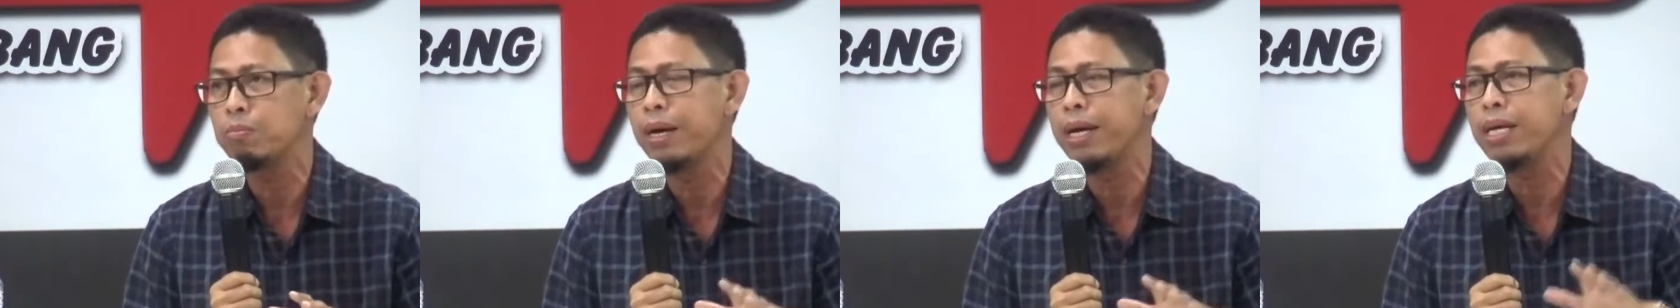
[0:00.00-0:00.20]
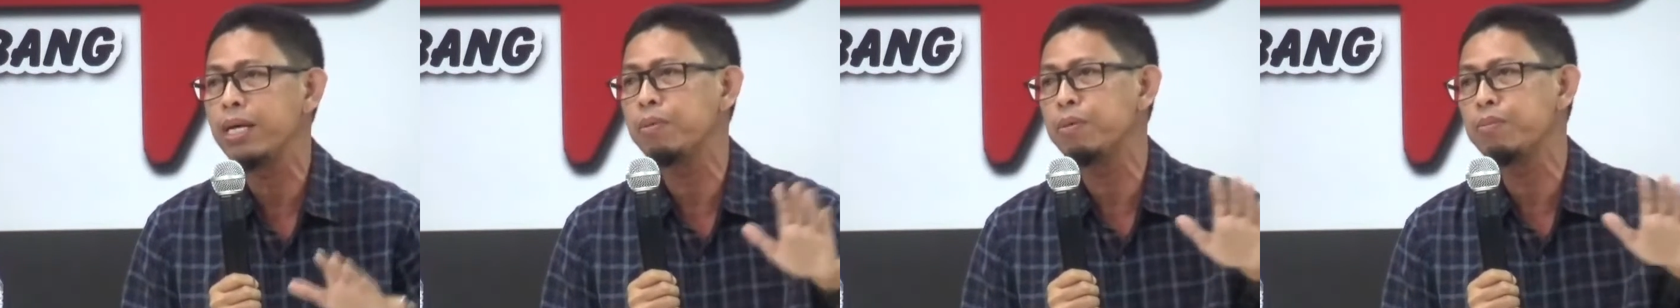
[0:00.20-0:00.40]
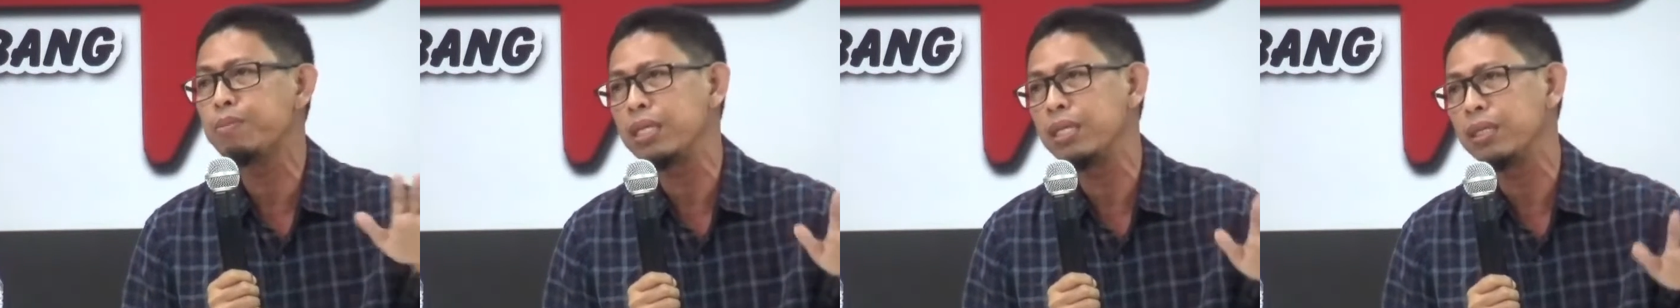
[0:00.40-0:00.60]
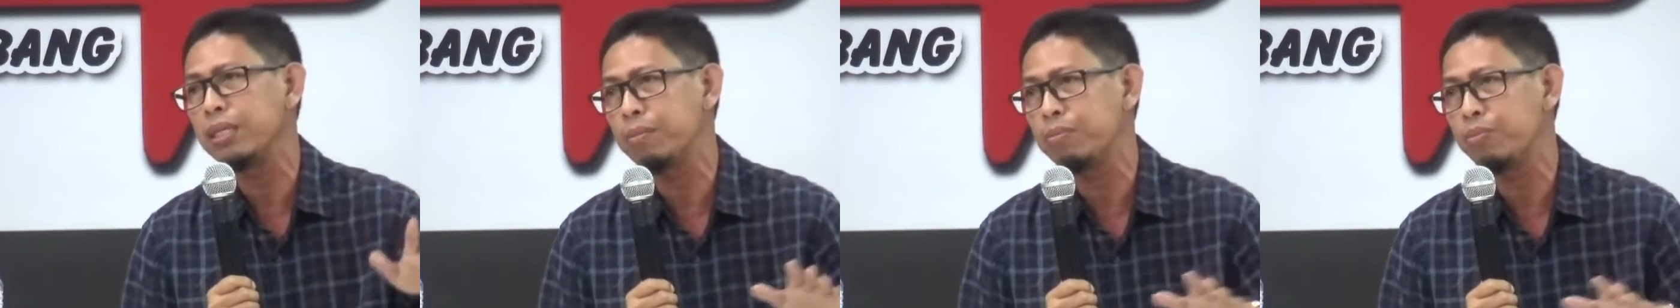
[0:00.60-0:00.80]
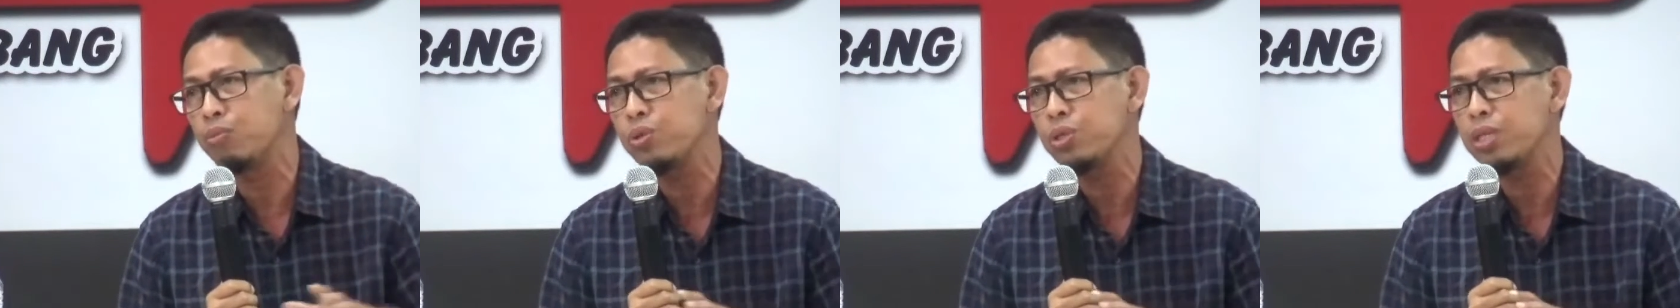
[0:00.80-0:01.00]
baik
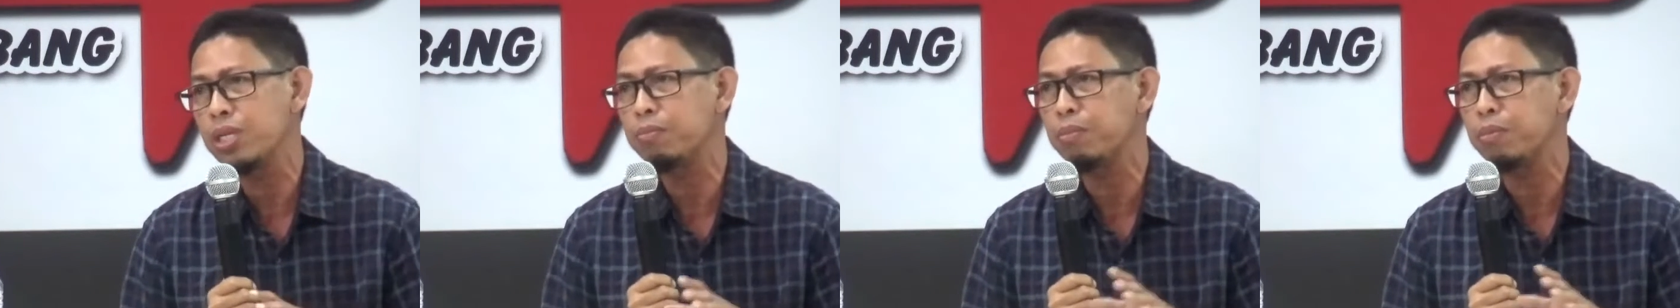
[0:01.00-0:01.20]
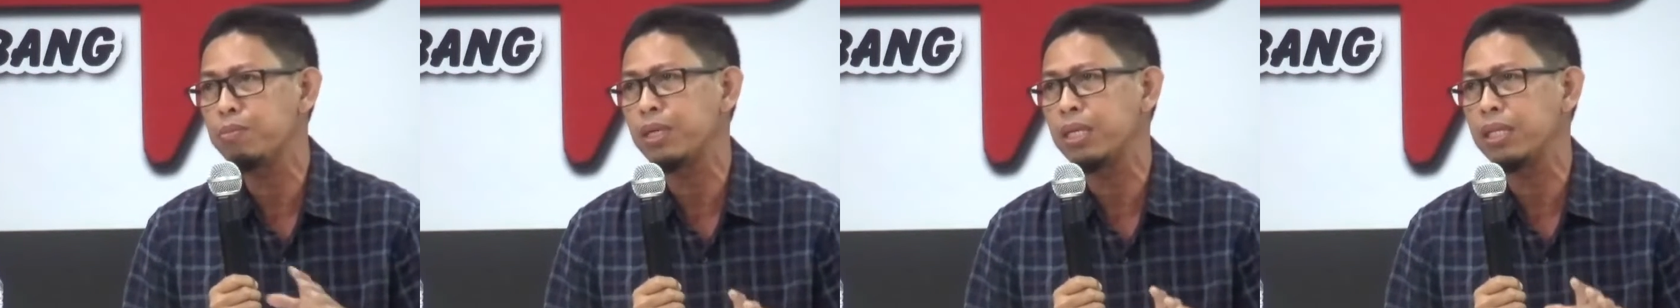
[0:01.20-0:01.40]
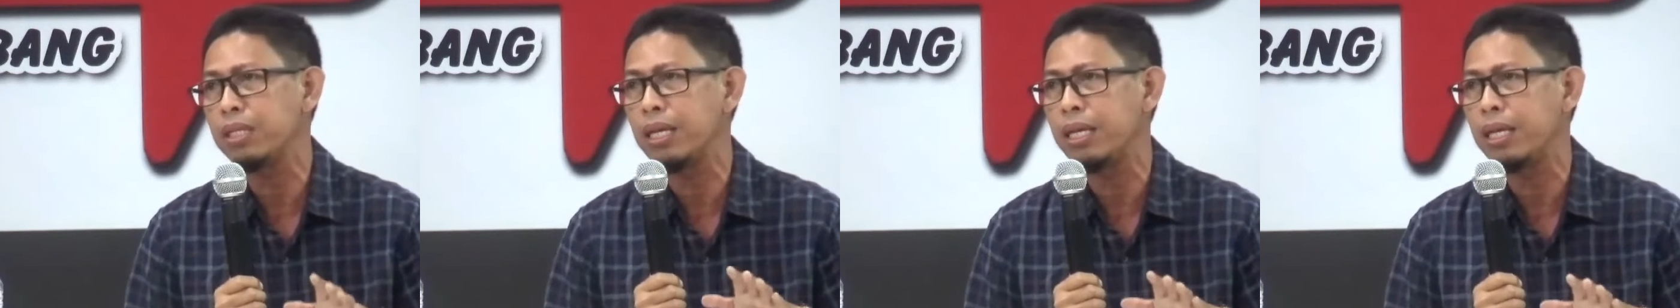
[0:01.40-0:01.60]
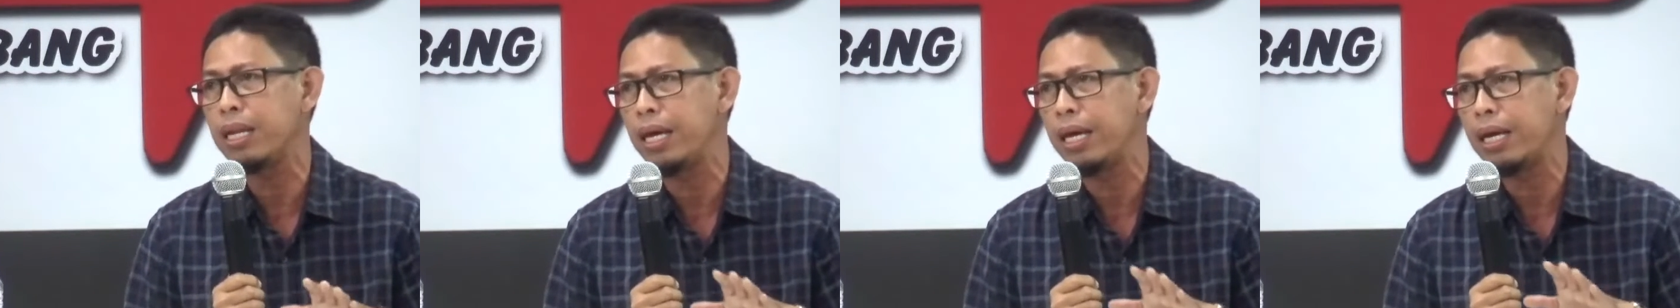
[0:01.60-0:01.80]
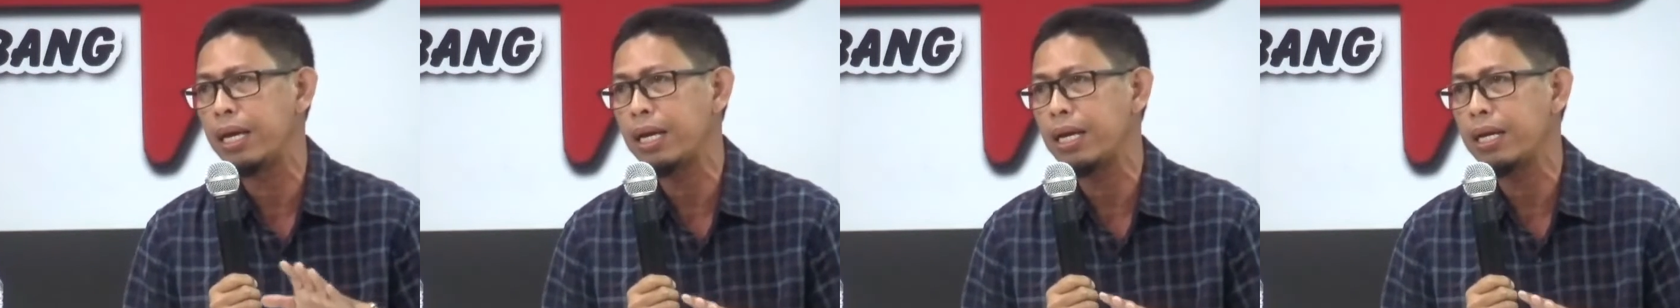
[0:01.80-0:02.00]
pemerintah pusat, pemerintah
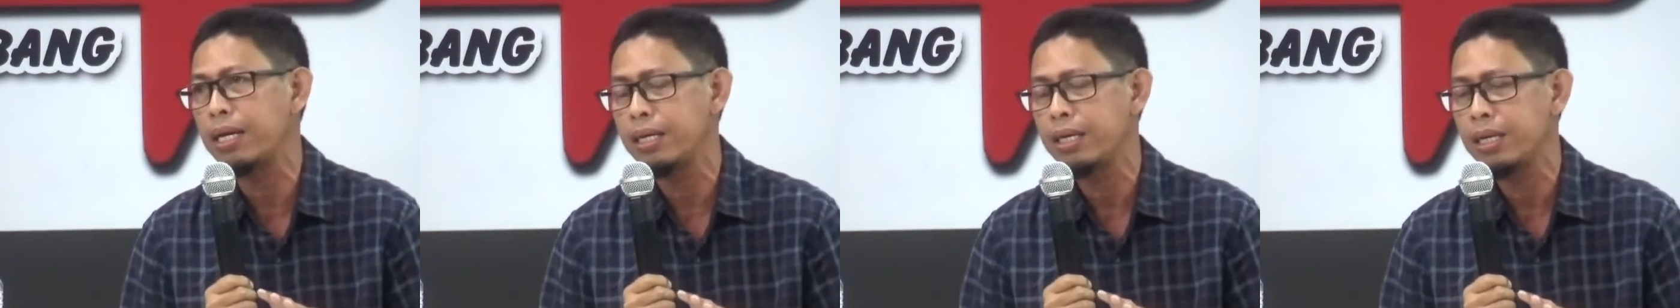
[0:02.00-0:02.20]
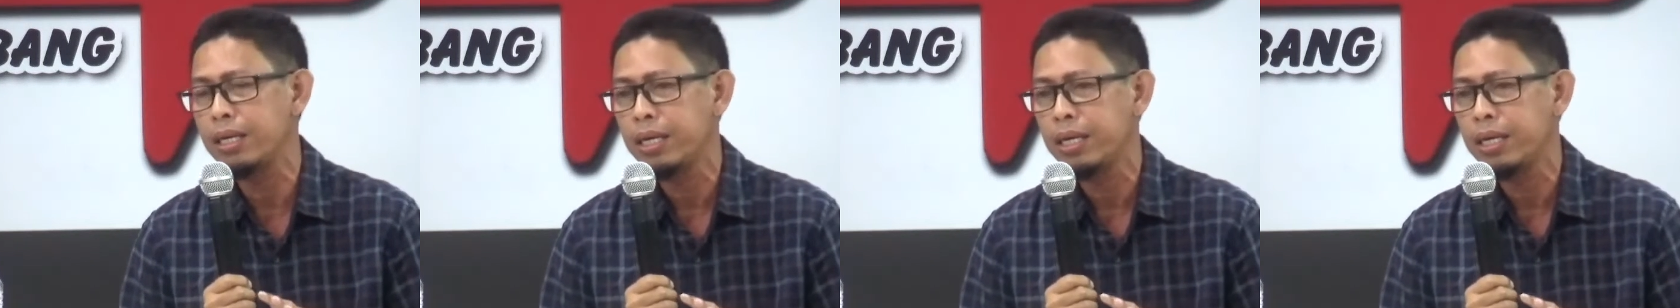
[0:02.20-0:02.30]
daerah,